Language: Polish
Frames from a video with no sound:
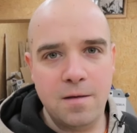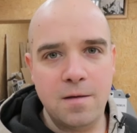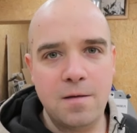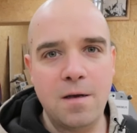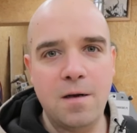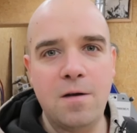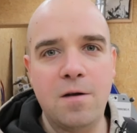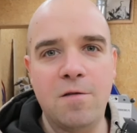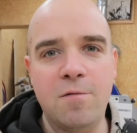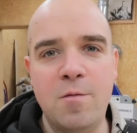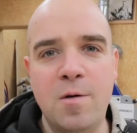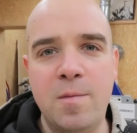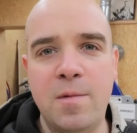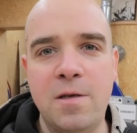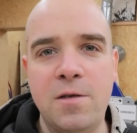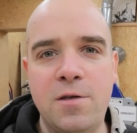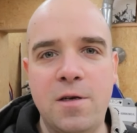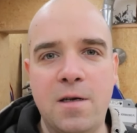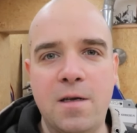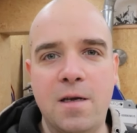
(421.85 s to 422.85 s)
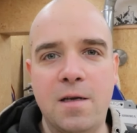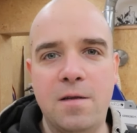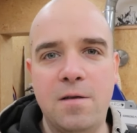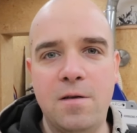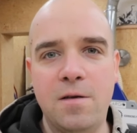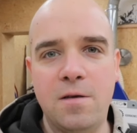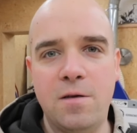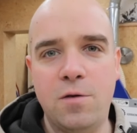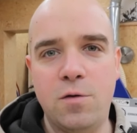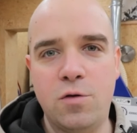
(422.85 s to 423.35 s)
Tylko w momencie,
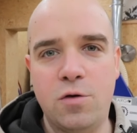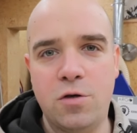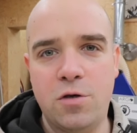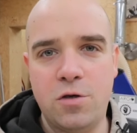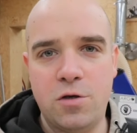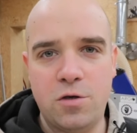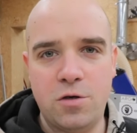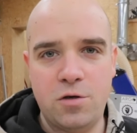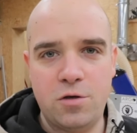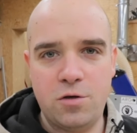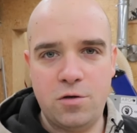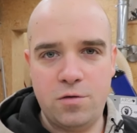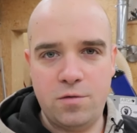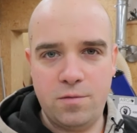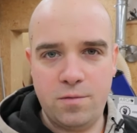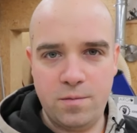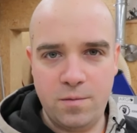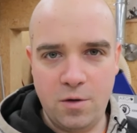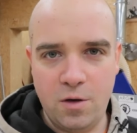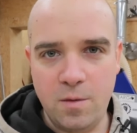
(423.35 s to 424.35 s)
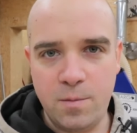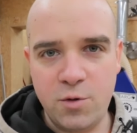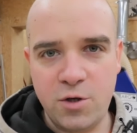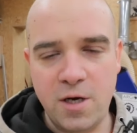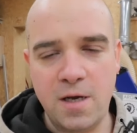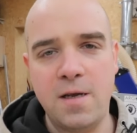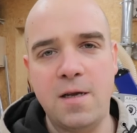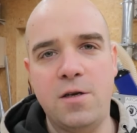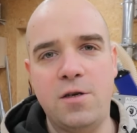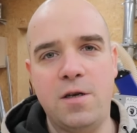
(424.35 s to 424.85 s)
kiedy już go
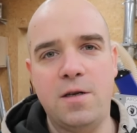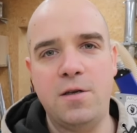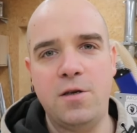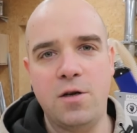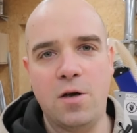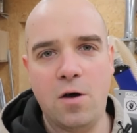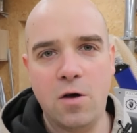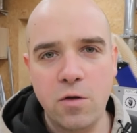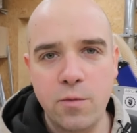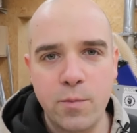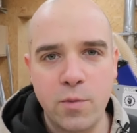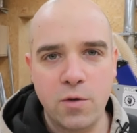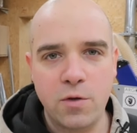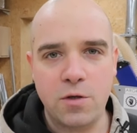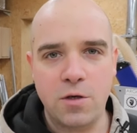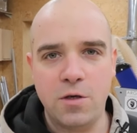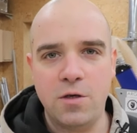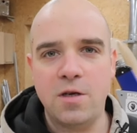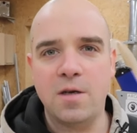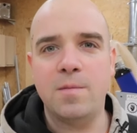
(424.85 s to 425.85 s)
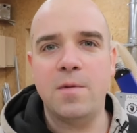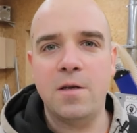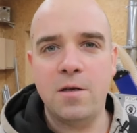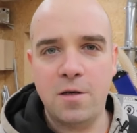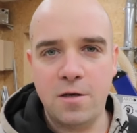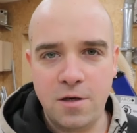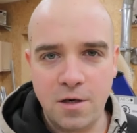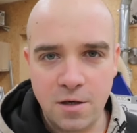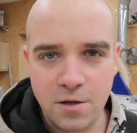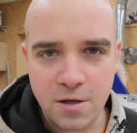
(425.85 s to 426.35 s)
przeniesiecie, odpuścicie,
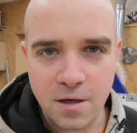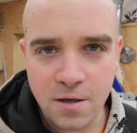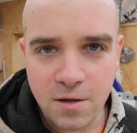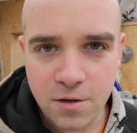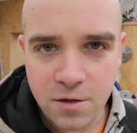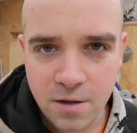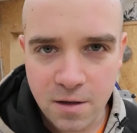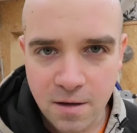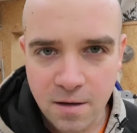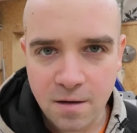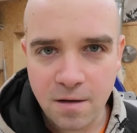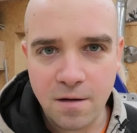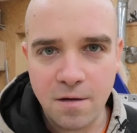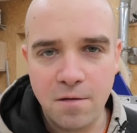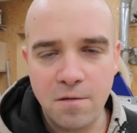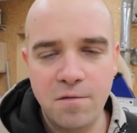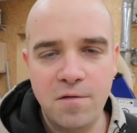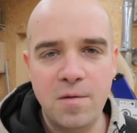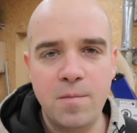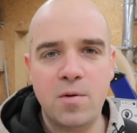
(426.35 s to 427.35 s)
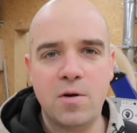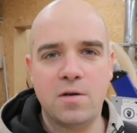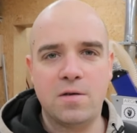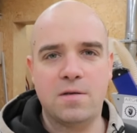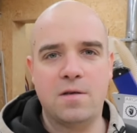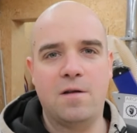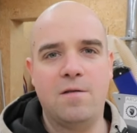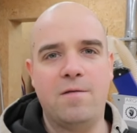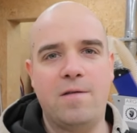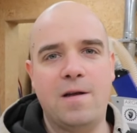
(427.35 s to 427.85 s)
będziecie chcieli się
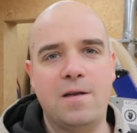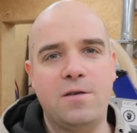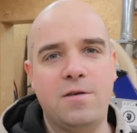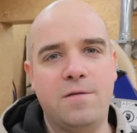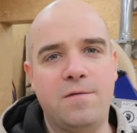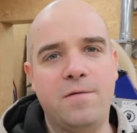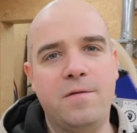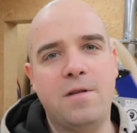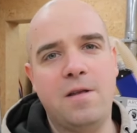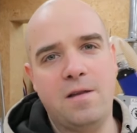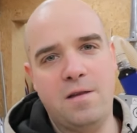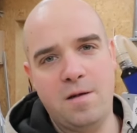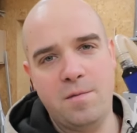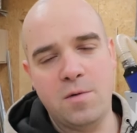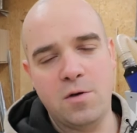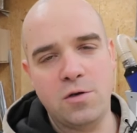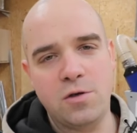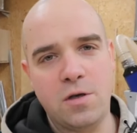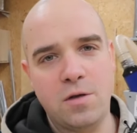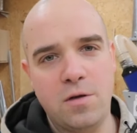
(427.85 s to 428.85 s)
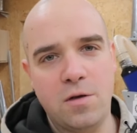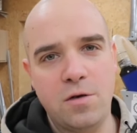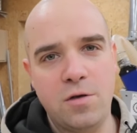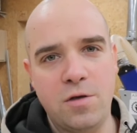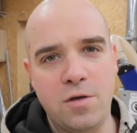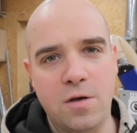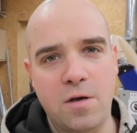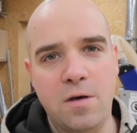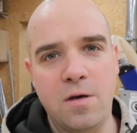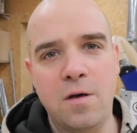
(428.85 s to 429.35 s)
wyprostować, wtedy może
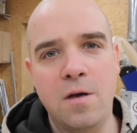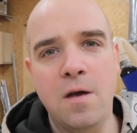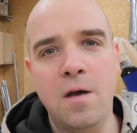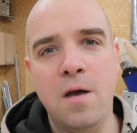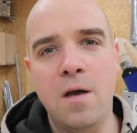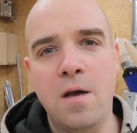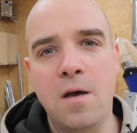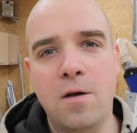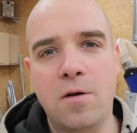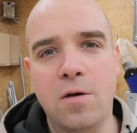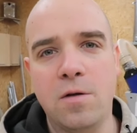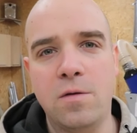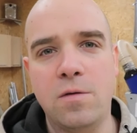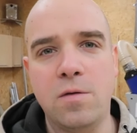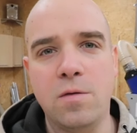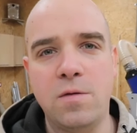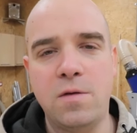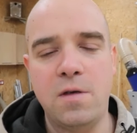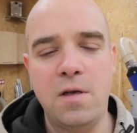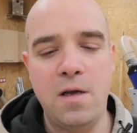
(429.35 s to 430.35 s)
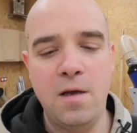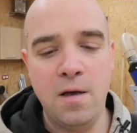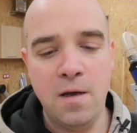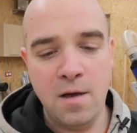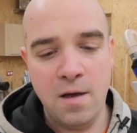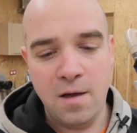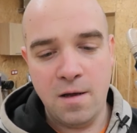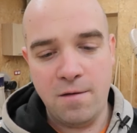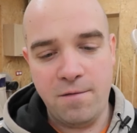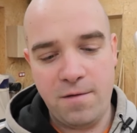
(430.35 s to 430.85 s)
dojść do kontuzji,
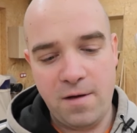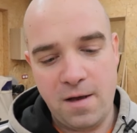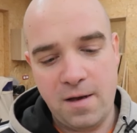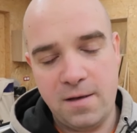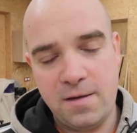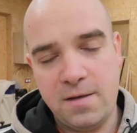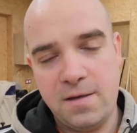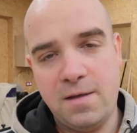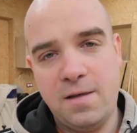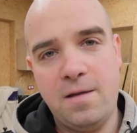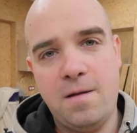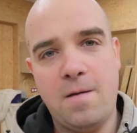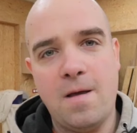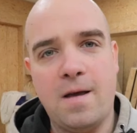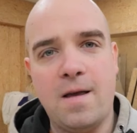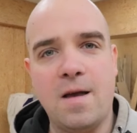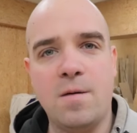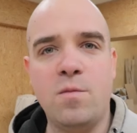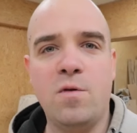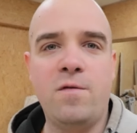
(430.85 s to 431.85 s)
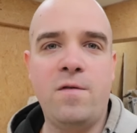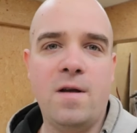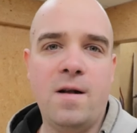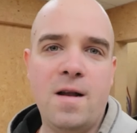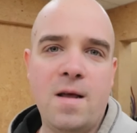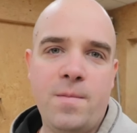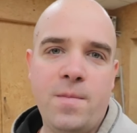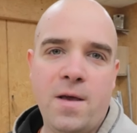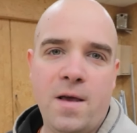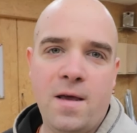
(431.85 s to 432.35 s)
więc tak jak mówię,
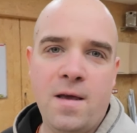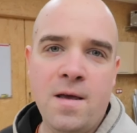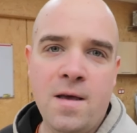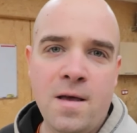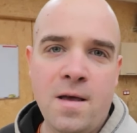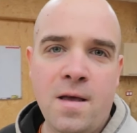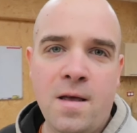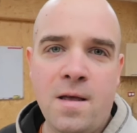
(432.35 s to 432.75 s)
lepiej